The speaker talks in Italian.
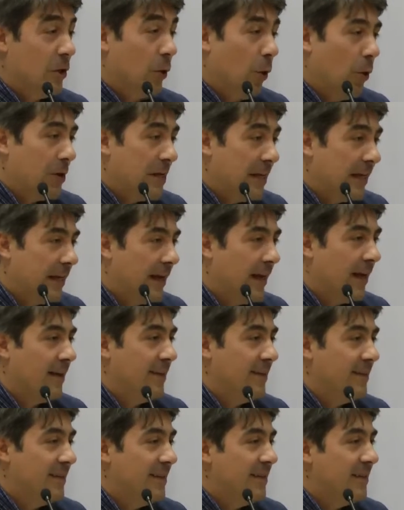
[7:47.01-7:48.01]

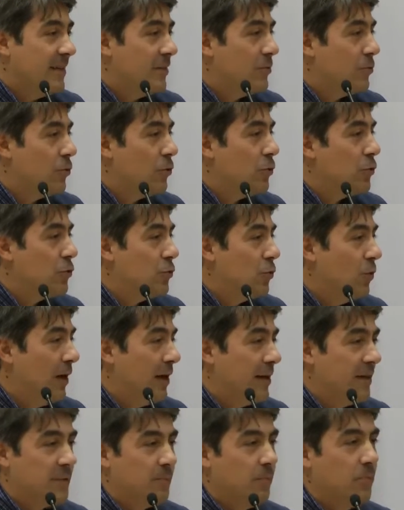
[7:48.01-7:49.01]
teorica di diritto
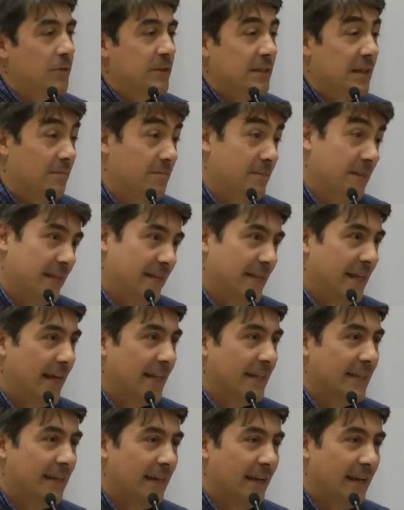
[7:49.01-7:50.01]
sulla
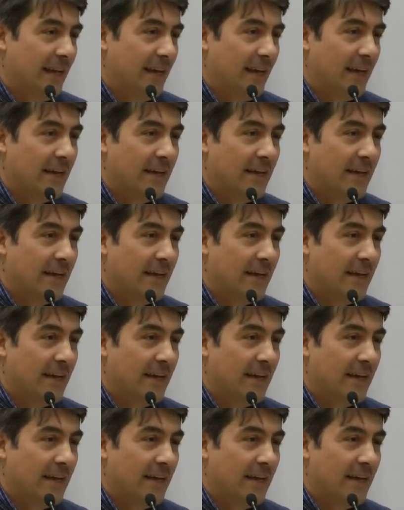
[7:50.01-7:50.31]
responsabilità del,